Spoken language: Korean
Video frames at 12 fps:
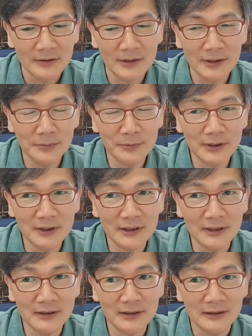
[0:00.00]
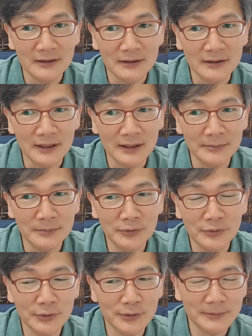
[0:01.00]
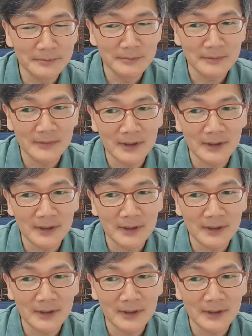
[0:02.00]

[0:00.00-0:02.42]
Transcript: 그러다 보니까 예, 다른 부족,